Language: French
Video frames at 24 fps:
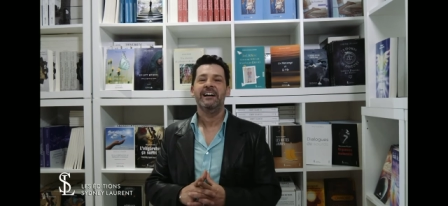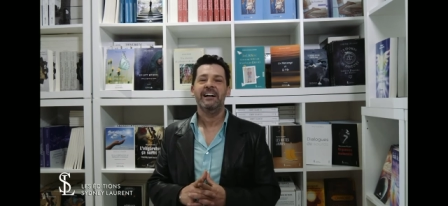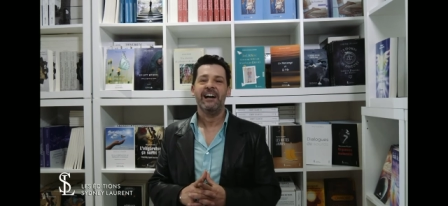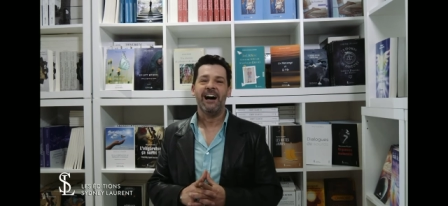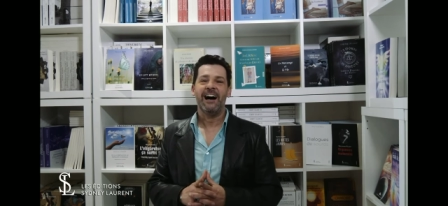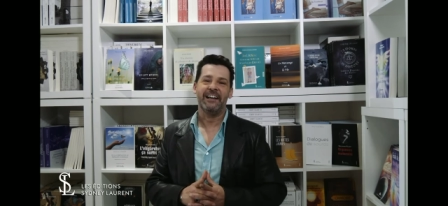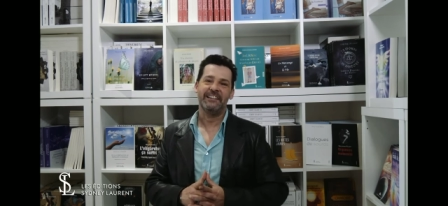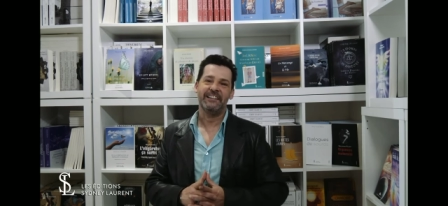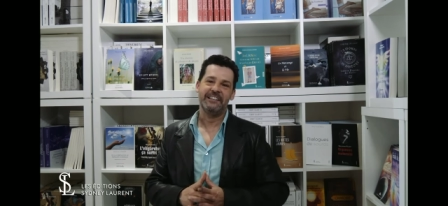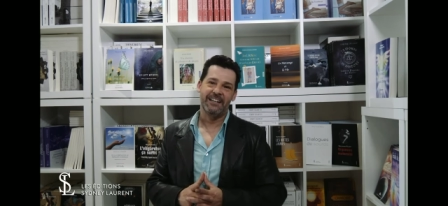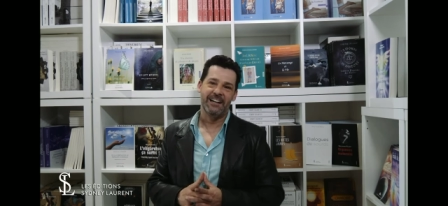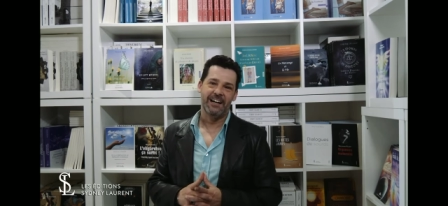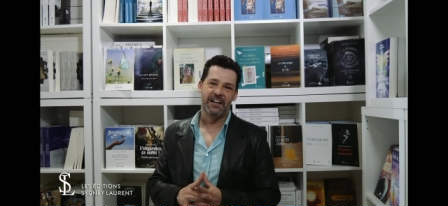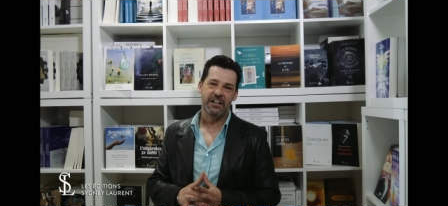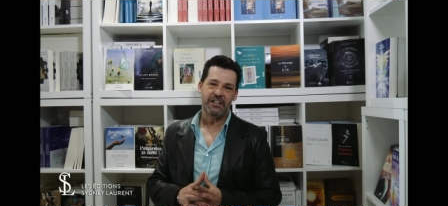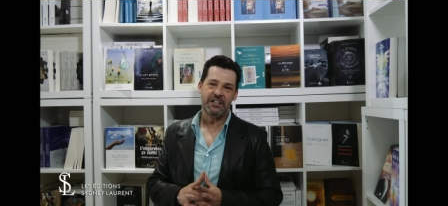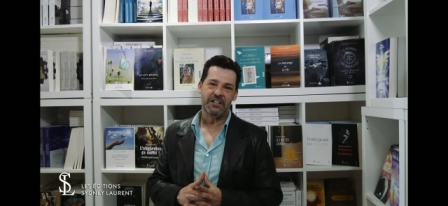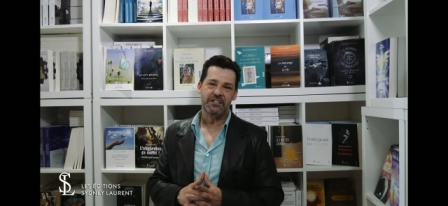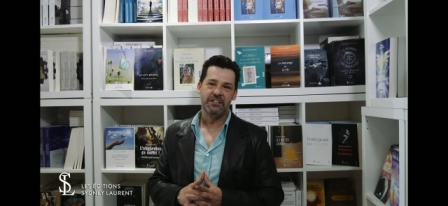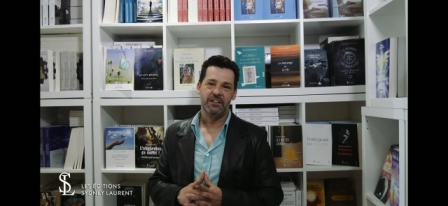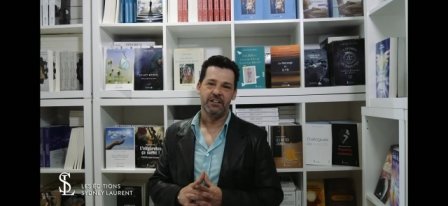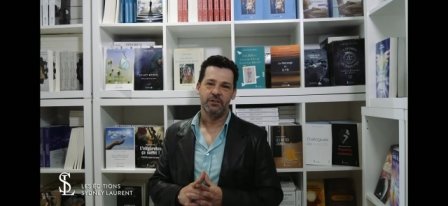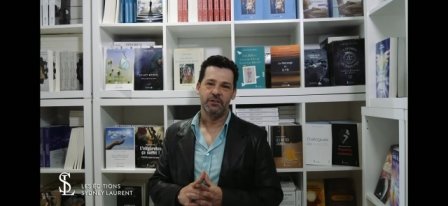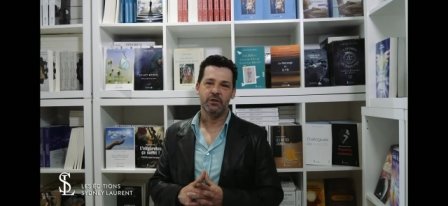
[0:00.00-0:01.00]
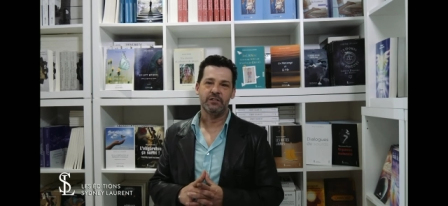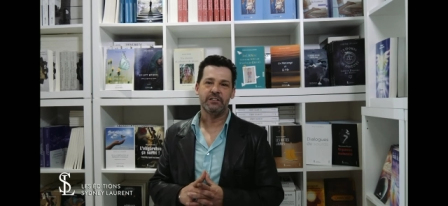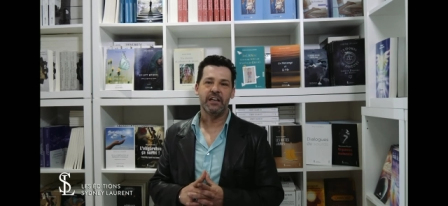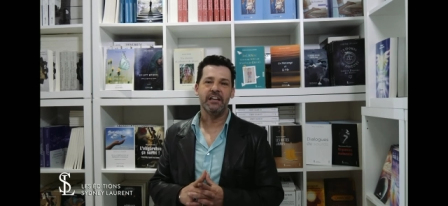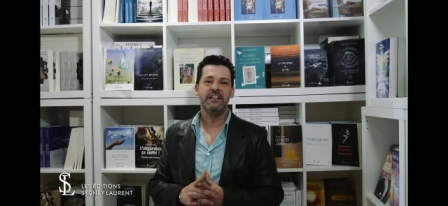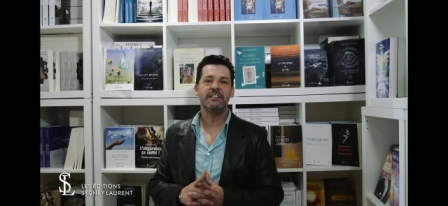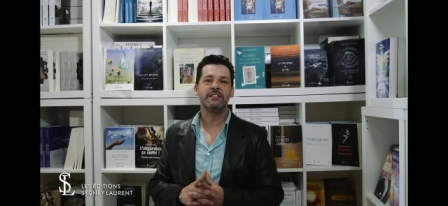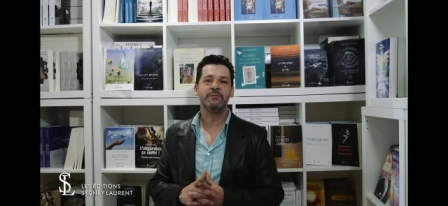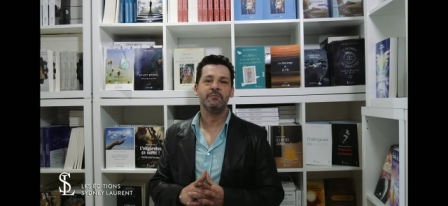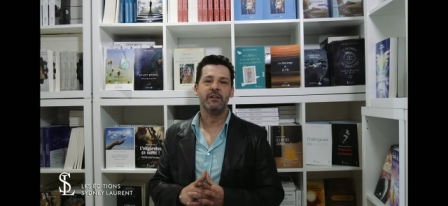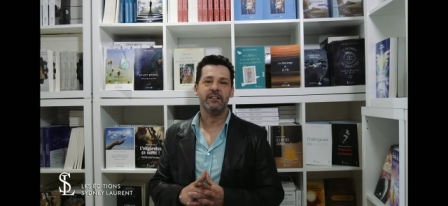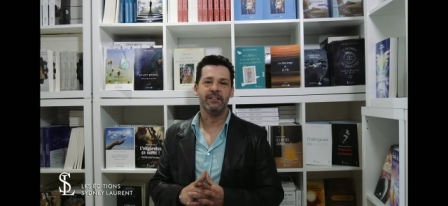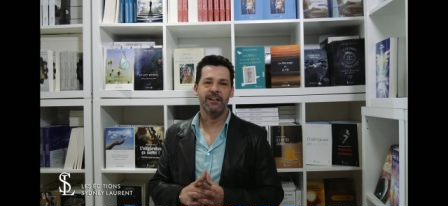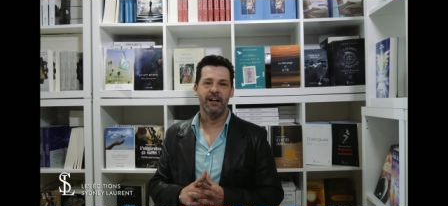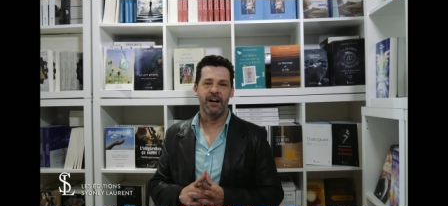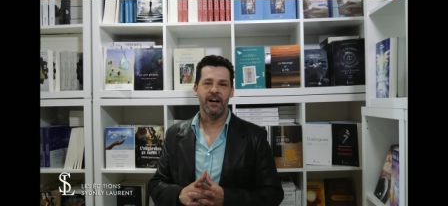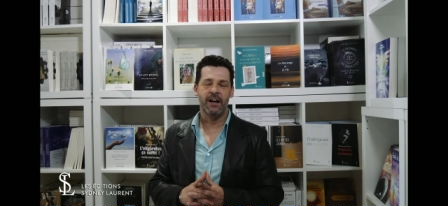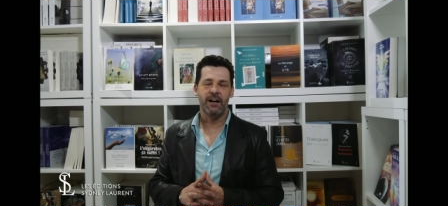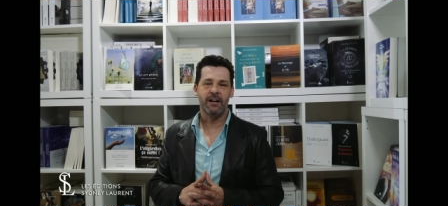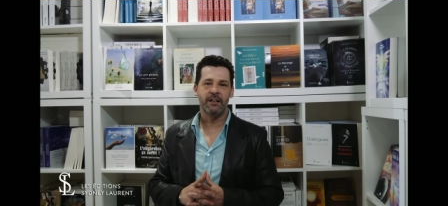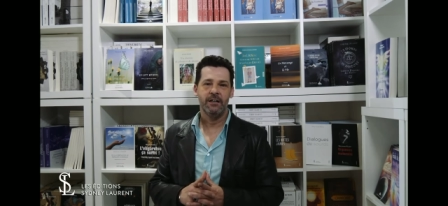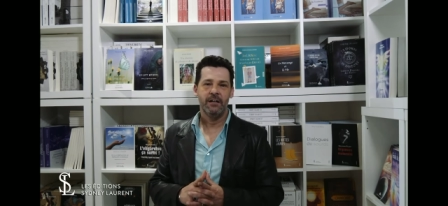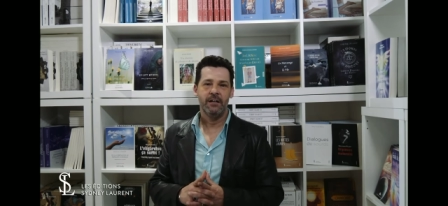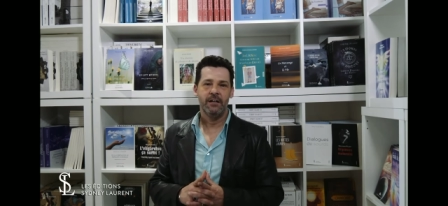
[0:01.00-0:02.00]
ADH de Thaïs
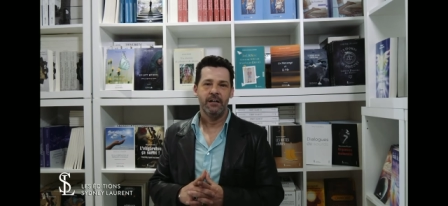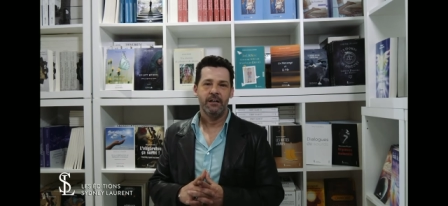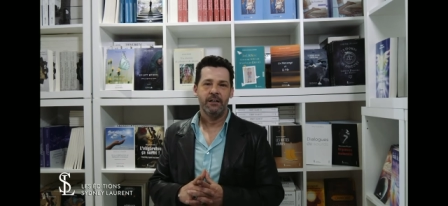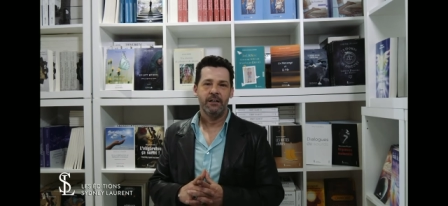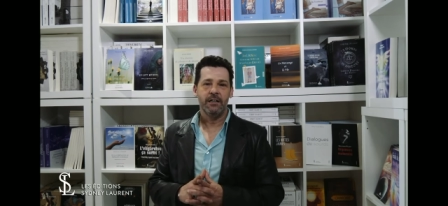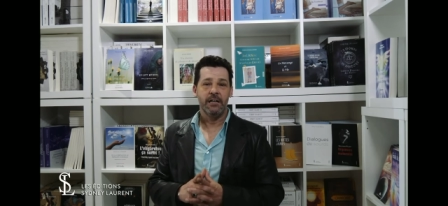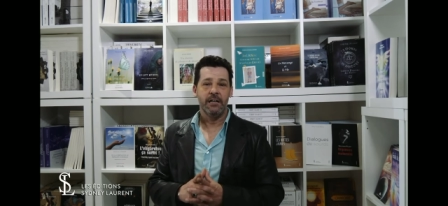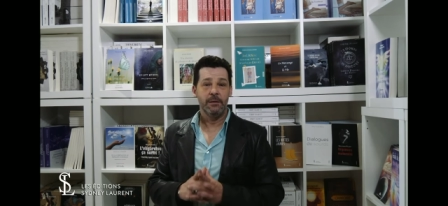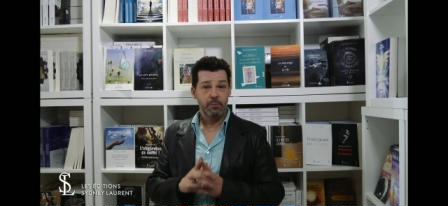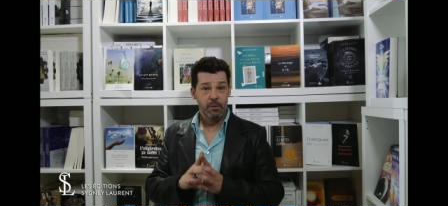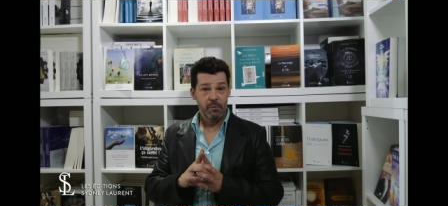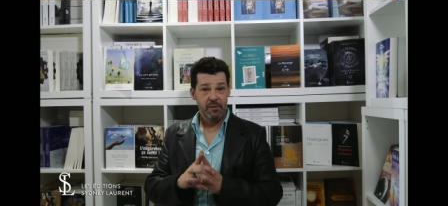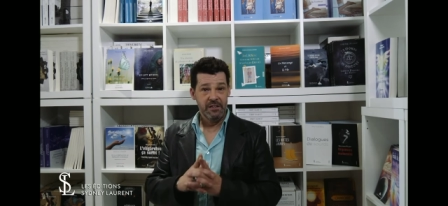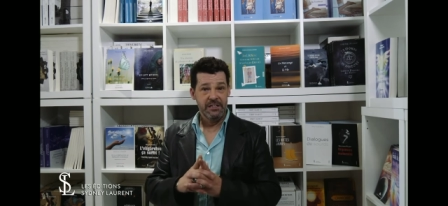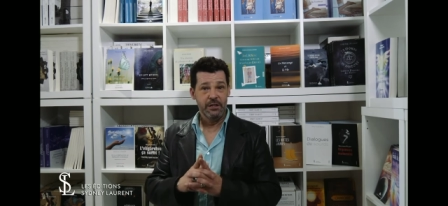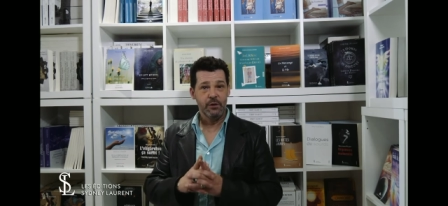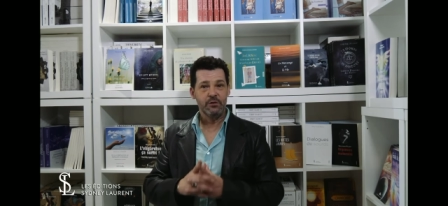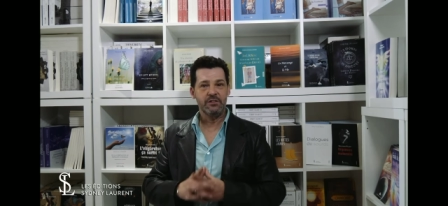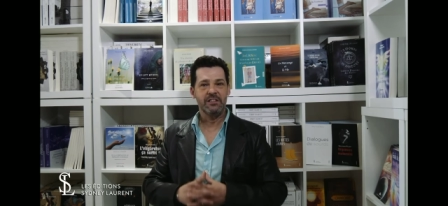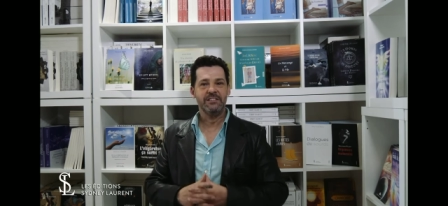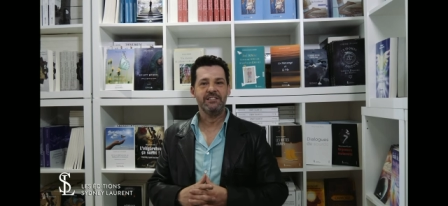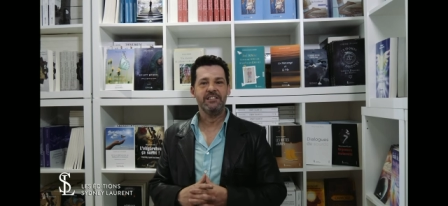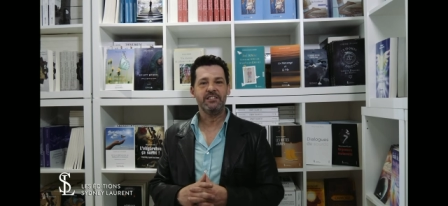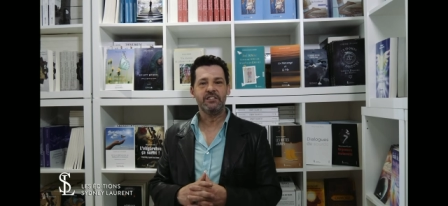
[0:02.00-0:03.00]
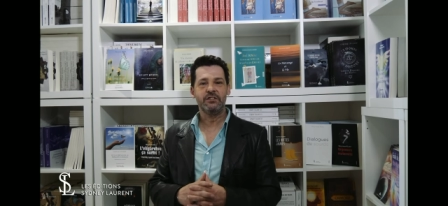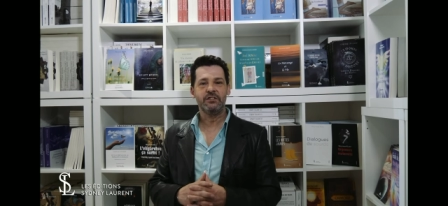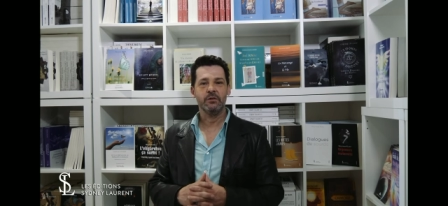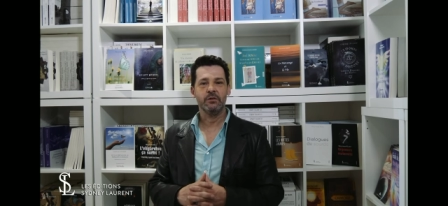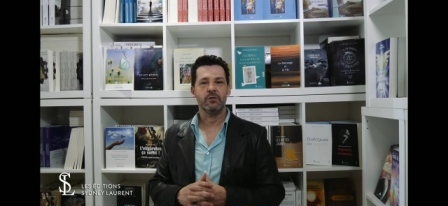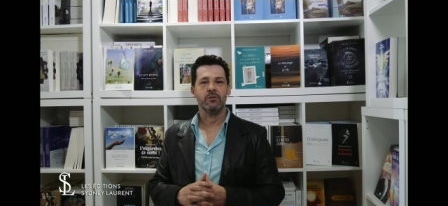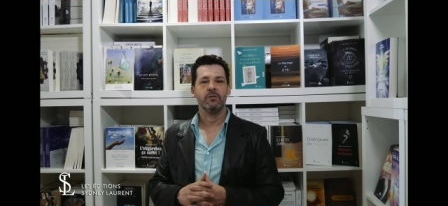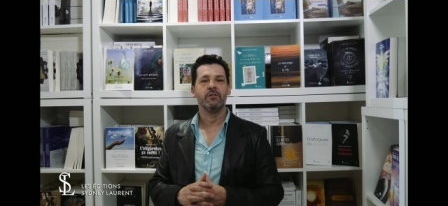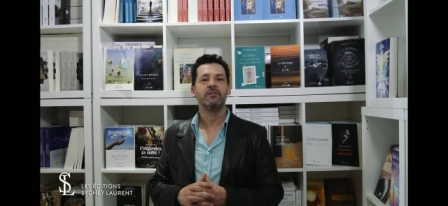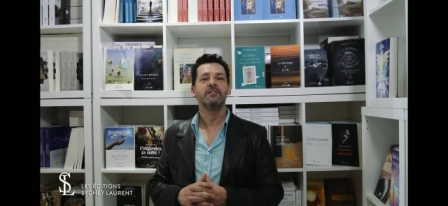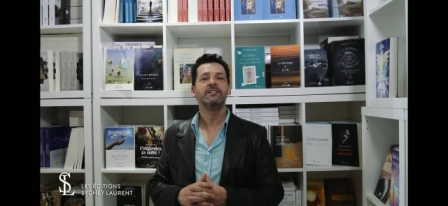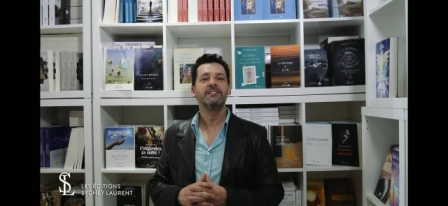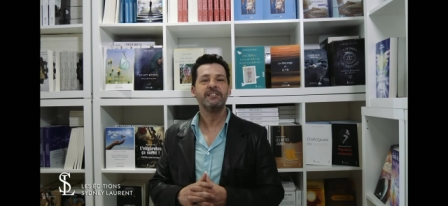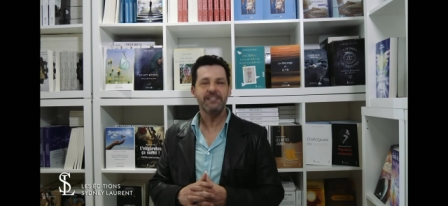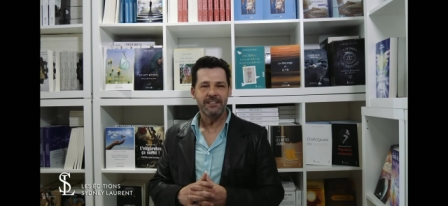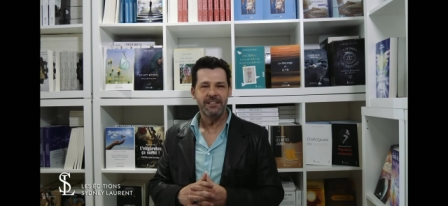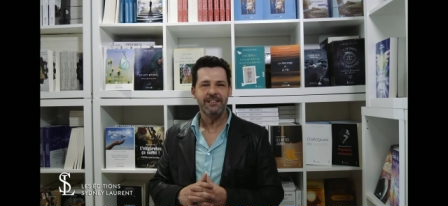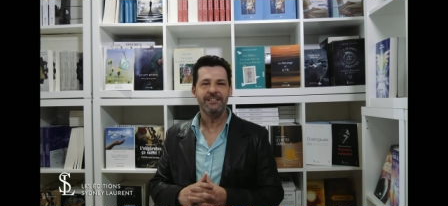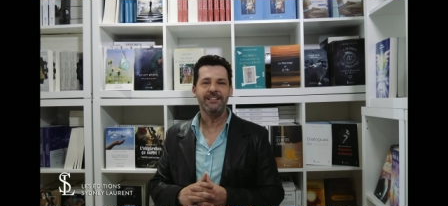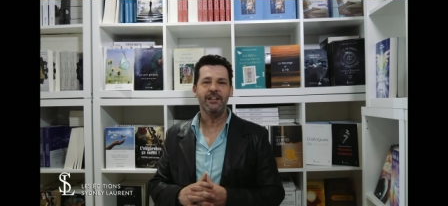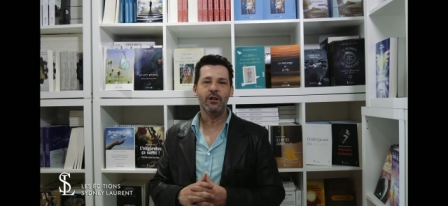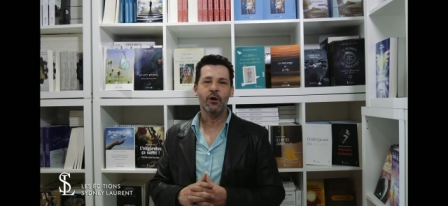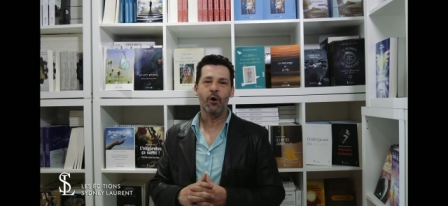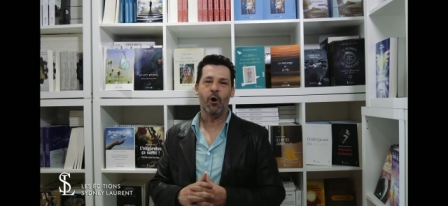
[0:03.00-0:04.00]
Ménard est publié aux éditions
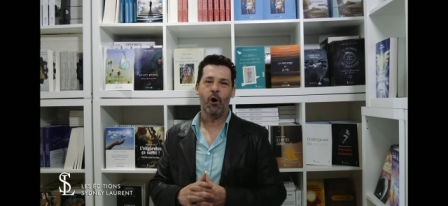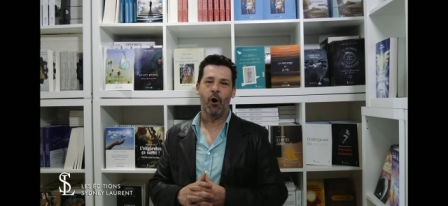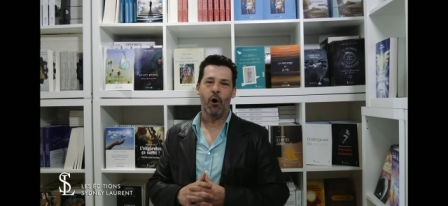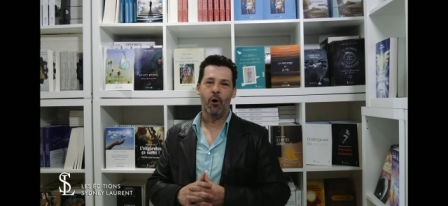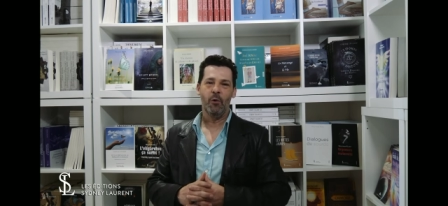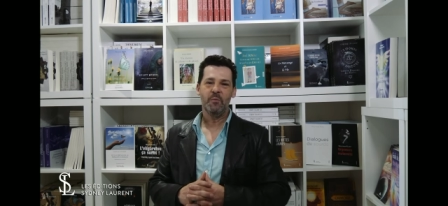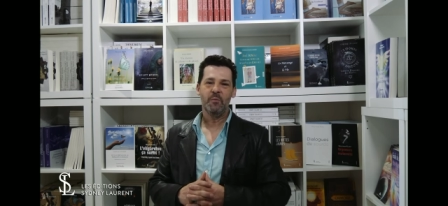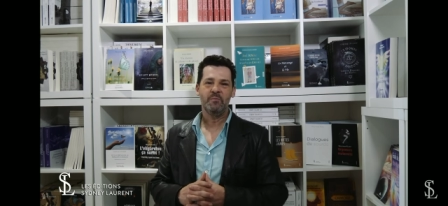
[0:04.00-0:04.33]
Ciné-Laurent.